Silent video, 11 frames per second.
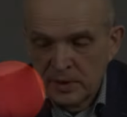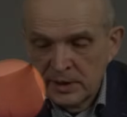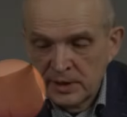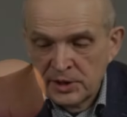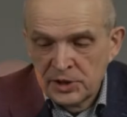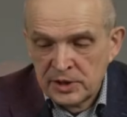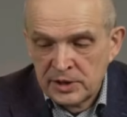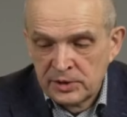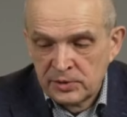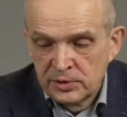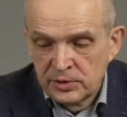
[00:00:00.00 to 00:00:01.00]
меня надежда
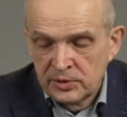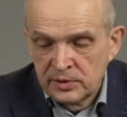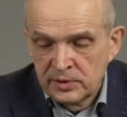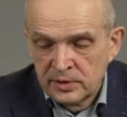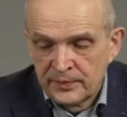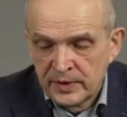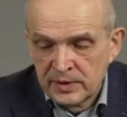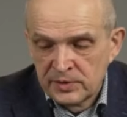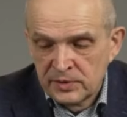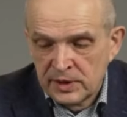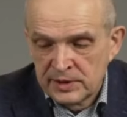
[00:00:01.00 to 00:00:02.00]
на то, что
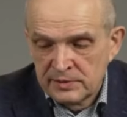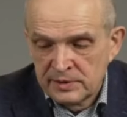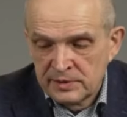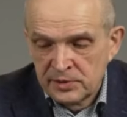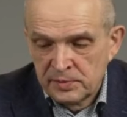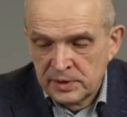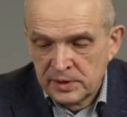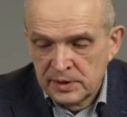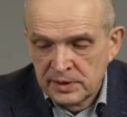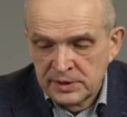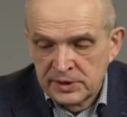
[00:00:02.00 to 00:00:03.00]
государство,
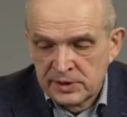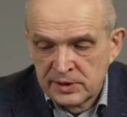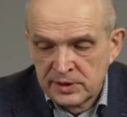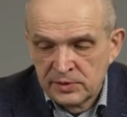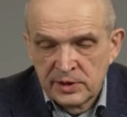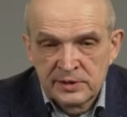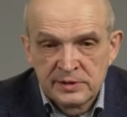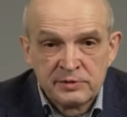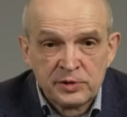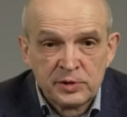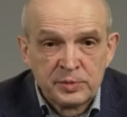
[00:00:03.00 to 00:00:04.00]
особенно государство
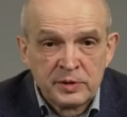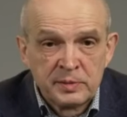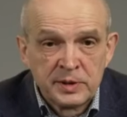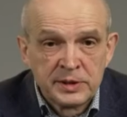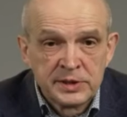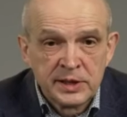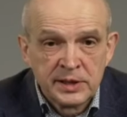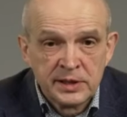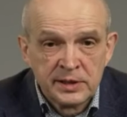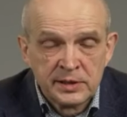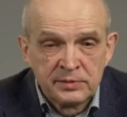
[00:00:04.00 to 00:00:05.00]
всеобщего
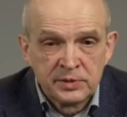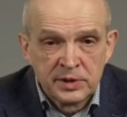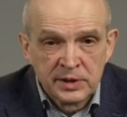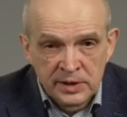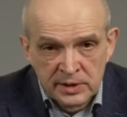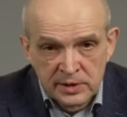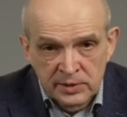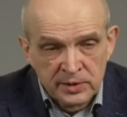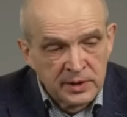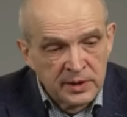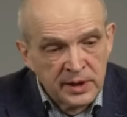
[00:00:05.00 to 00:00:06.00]
благосостояния, это все-таки
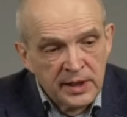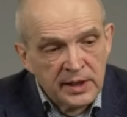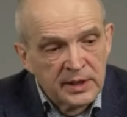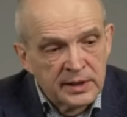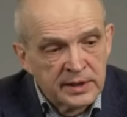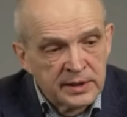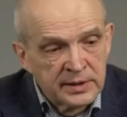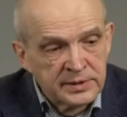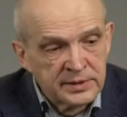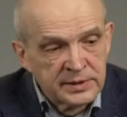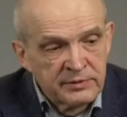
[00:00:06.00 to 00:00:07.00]
такое
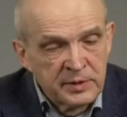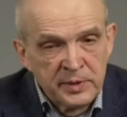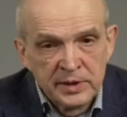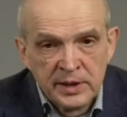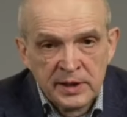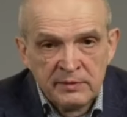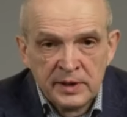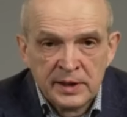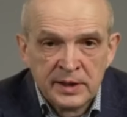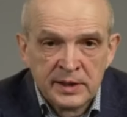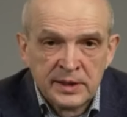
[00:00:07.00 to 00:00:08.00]
современное
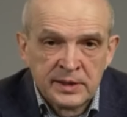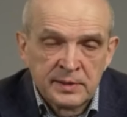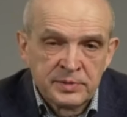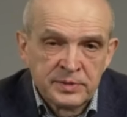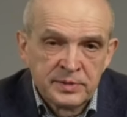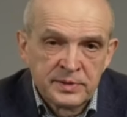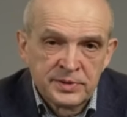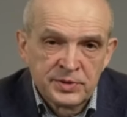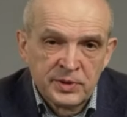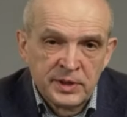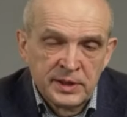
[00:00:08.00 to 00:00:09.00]
явление, да, там
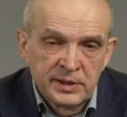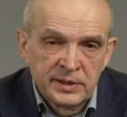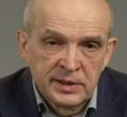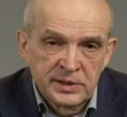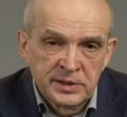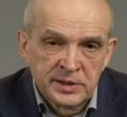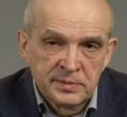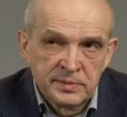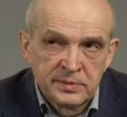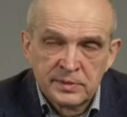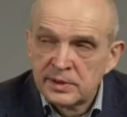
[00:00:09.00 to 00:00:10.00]
сто лет и даже
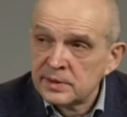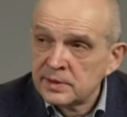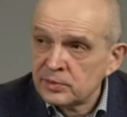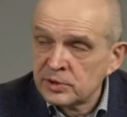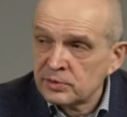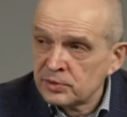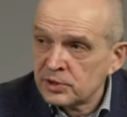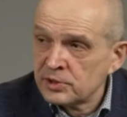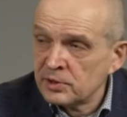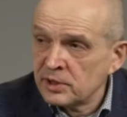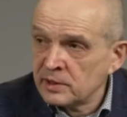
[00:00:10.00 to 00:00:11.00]
там, ну да, уже, уже
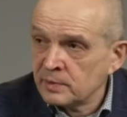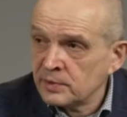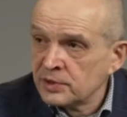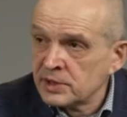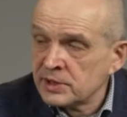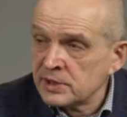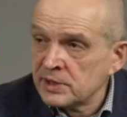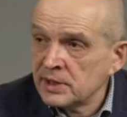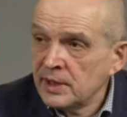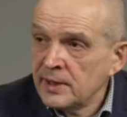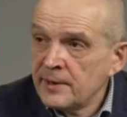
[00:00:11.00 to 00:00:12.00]
сто лет можно сказать.